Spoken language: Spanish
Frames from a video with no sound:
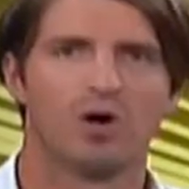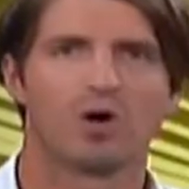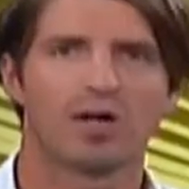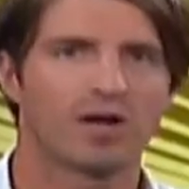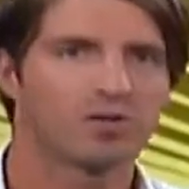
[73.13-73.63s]

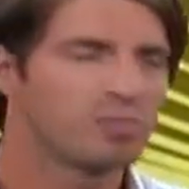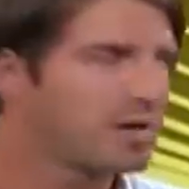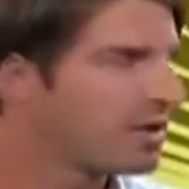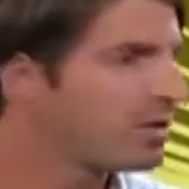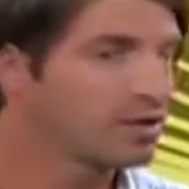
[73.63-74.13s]
hojear los
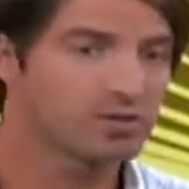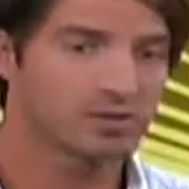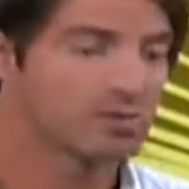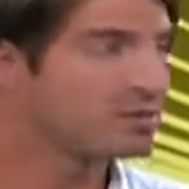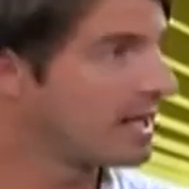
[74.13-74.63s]
periódicos,
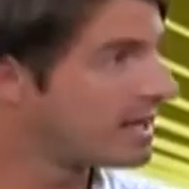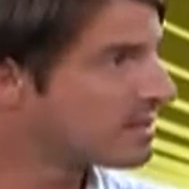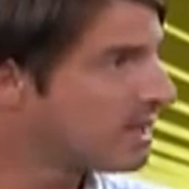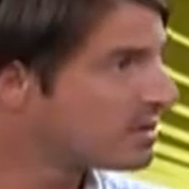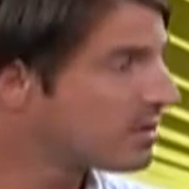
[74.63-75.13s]
tenemos el
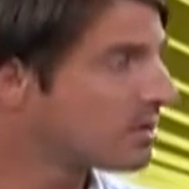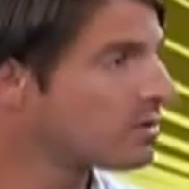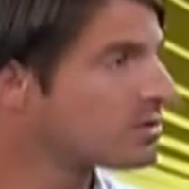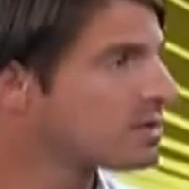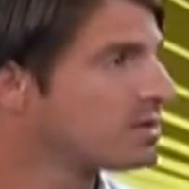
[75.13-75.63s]
Excelsior,
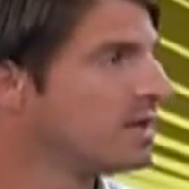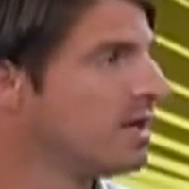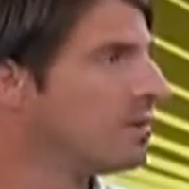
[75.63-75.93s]
entonces